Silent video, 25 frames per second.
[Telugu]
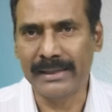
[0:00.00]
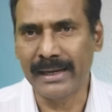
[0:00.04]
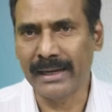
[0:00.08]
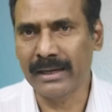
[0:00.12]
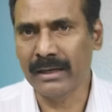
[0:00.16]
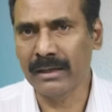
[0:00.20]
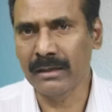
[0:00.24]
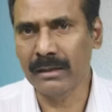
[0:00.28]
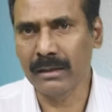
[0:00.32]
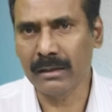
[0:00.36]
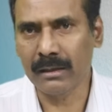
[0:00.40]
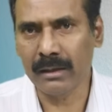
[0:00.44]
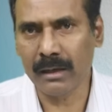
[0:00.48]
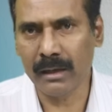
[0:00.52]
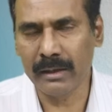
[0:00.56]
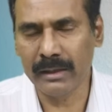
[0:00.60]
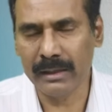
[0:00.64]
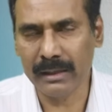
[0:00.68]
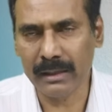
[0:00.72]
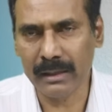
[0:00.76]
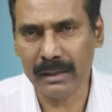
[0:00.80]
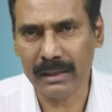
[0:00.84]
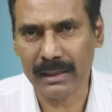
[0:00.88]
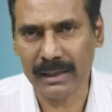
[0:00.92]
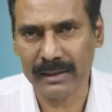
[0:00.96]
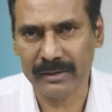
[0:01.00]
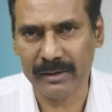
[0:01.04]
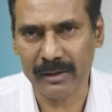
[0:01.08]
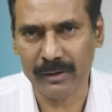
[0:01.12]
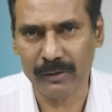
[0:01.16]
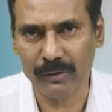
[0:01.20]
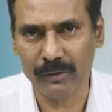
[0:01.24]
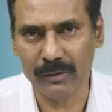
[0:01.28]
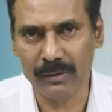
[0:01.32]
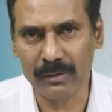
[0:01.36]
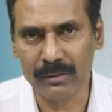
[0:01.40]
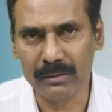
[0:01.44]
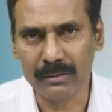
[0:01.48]
డెక్కన్ క్రానికల్
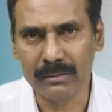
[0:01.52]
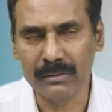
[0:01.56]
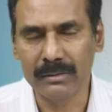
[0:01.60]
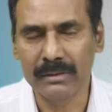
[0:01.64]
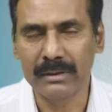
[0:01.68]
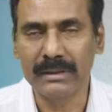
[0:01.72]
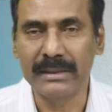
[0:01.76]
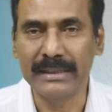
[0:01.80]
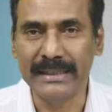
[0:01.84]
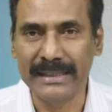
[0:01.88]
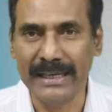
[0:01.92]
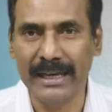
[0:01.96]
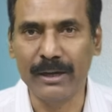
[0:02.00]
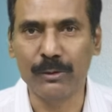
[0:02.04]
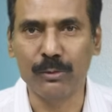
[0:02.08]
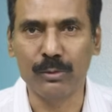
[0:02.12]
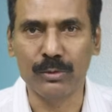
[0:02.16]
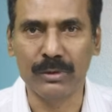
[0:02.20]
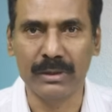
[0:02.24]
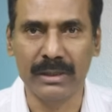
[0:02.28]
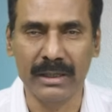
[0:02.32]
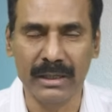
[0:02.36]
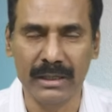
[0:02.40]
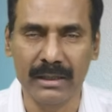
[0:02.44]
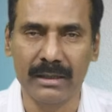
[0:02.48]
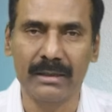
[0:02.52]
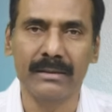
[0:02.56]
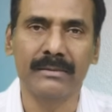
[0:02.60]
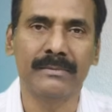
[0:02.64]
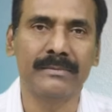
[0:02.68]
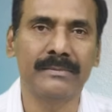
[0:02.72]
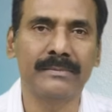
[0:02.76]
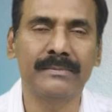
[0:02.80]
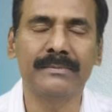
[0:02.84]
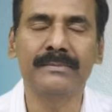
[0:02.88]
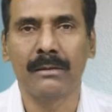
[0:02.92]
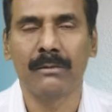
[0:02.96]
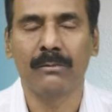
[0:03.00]
కథనంలో ఏముంది
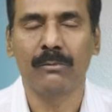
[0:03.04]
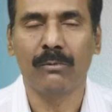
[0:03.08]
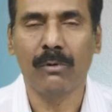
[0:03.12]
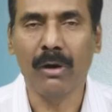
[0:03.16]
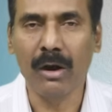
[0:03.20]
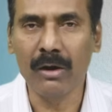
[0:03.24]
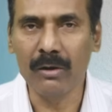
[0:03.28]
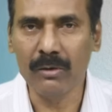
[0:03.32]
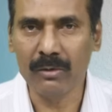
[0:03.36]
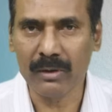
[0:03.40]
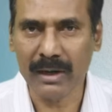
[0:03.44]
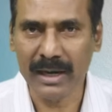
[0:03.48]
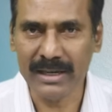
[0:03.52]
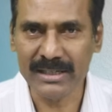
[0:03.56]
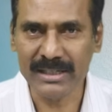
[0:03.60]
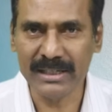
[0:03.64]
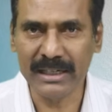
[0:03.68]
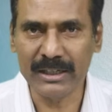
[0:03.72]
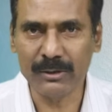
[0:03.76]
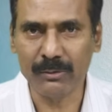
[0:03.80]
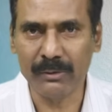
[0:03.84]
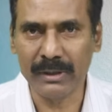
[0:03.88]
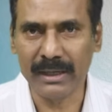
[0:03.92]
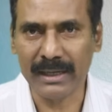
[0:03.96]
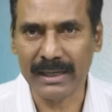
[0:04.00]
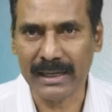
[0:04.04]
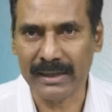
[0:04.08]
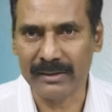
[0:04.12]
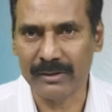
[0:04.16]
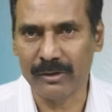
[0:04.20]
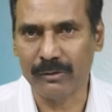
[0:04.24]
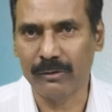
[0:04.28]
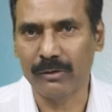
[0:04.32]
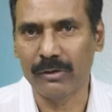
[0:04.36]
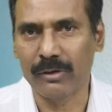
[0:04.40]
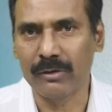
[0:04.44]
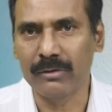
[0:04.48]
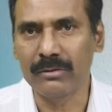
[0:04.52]
వాళ్ళు రాసినటువంటి
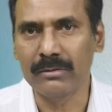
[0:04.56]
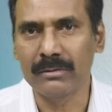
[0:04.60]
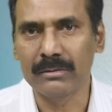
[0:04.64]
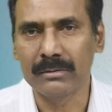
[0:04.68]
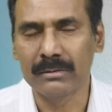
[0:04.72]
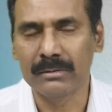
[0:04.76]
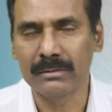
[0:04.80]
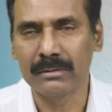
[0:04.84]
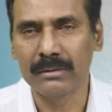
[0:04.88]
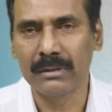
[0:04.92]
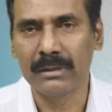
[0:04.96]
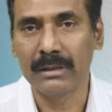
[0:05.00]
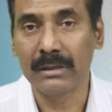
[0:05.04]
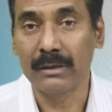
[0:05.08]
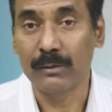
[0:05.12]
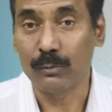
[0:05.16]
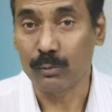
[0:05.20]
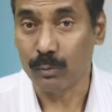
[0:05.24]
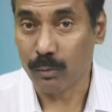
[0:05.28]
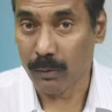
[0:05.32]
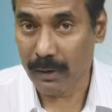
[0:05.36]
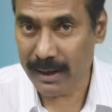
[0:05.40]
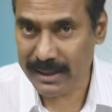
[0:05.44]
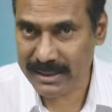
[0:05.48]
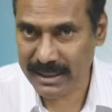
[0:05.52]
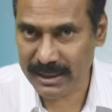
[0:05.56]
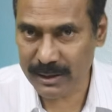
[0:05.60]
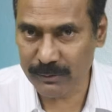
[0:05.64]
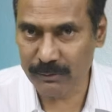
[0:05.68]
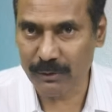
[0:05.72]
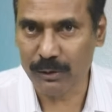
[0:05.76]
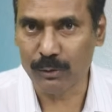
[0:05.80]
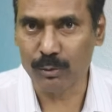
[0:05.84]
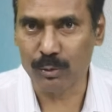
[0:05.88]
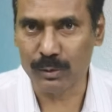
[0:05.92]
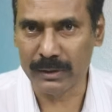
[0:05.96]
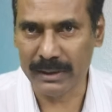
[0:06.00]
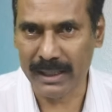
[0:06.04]
కథనంలో
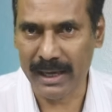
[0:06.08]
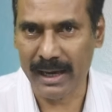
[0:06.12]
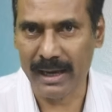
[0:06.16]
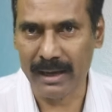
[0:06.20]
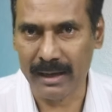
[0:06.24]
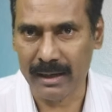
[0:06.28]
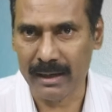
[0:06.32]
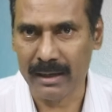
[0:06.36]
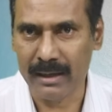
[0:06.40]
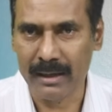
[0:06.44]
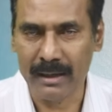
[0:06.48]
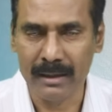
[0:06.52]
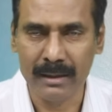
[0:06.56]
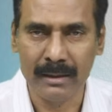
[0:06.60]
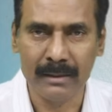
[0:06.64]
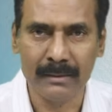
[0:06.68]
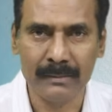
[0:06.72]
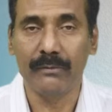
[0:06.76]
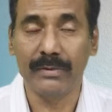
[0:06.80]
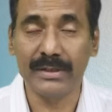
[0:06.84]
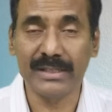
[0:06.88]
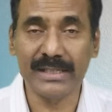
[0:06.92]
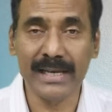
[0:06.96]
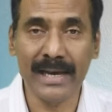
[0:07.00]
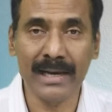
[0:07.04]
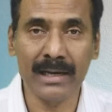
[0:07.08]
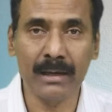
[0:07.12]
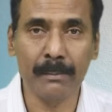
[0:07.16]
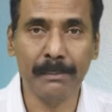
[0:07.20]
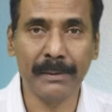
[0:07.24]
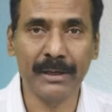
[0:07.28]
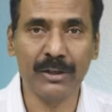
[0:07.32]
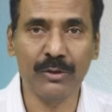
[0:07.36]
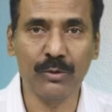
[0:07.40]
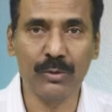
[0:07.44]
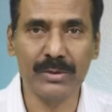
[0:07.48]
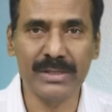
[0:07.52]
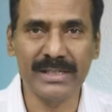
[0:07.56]
వాస్తవం ఉందా
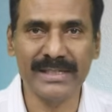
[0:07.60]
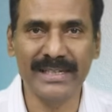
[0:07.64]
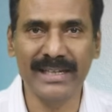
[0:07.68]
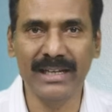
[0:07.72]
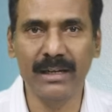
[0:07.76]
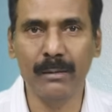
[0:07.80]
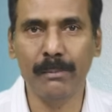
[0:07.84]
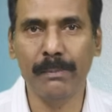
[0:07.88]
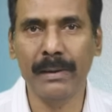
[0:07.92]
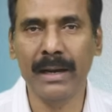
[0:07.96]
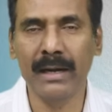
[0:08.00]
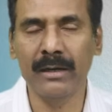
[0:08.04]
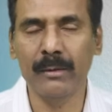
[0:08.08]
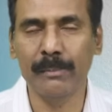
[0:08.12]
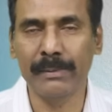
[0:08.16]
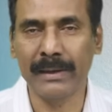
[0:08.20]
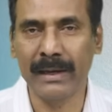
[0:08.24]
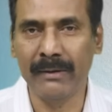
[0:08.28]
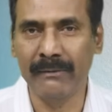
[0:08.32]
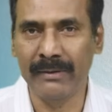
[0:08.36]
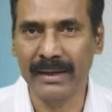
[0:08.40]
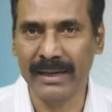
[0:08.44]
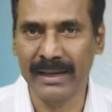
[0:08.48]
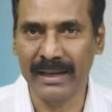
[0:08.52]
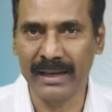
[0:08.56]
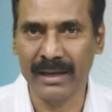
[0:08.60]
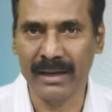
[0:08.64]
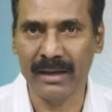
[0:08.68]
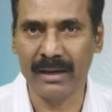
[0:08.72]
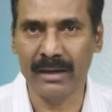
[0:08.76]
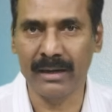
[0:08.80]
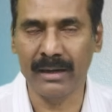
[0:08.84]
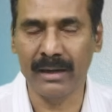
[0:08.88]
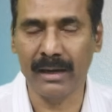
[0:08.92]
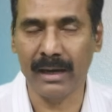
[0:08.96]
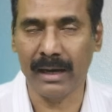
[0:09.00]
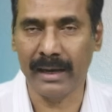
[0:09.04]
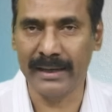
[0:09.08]
విశాఖపట్నం స్టీల్ ప్లాంట్
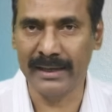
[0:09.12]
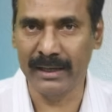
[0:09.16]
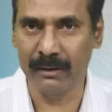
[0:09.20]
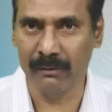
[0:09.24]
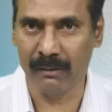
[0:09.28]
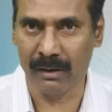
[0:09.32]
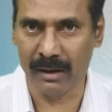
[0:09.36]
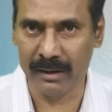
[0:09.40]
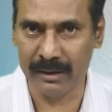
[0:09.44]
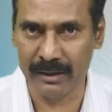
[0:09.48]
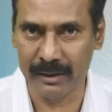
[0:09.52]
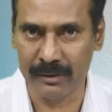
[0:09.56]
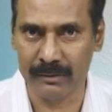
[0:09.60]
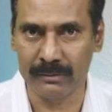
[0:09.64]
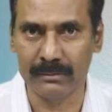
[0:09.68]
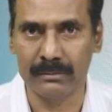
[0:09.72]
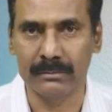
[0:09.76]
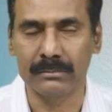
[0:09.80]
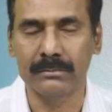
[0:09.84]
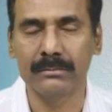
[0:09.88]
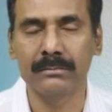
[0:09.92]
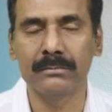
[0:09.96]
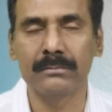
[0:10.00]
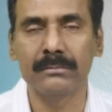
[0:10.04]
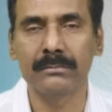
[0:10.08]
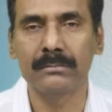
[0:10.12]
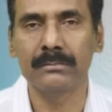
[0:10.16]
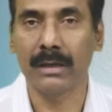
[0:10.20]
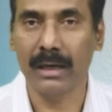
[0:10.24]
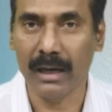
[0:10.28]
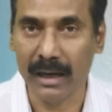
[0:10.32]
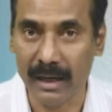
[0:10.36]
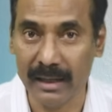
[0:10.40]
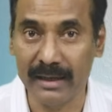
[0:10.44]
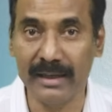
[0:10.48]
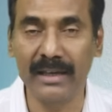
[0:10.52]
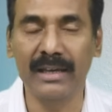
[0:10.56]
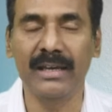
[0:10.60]
ప్రైవేటీకరణ అనివార్యం
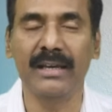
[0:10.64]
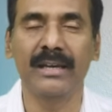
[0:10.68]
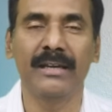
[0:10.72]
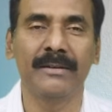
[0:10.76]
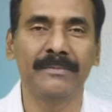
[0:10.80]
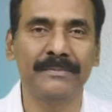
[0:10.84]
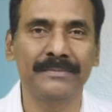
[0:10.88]
అని